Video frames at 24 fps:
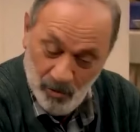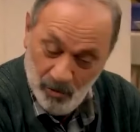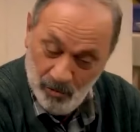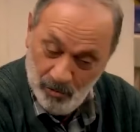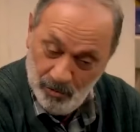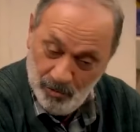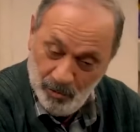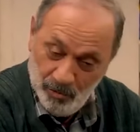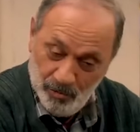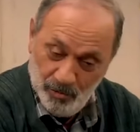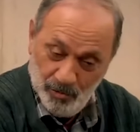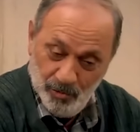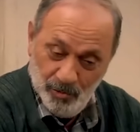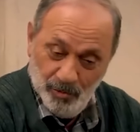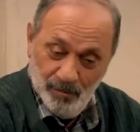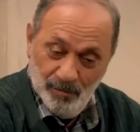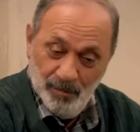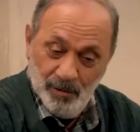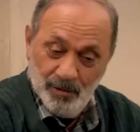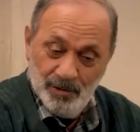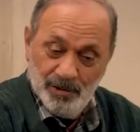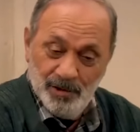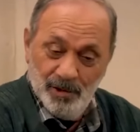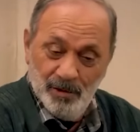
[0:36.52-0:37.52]
هات
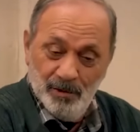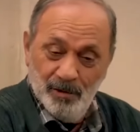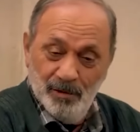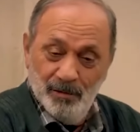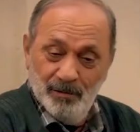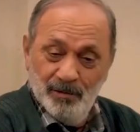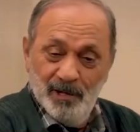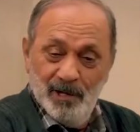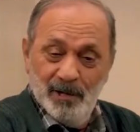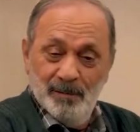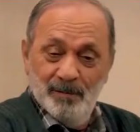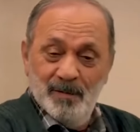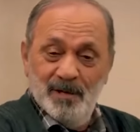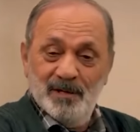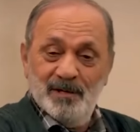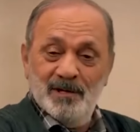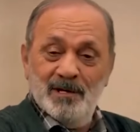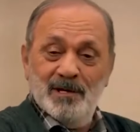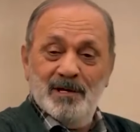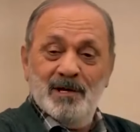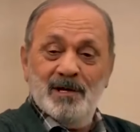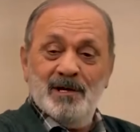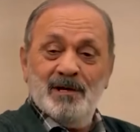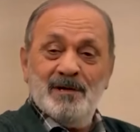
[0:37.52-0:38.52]
لشوف اللي شو بدك
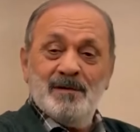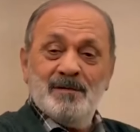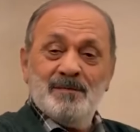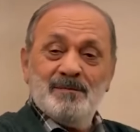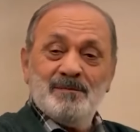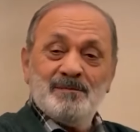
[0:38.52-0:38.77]
تقول اه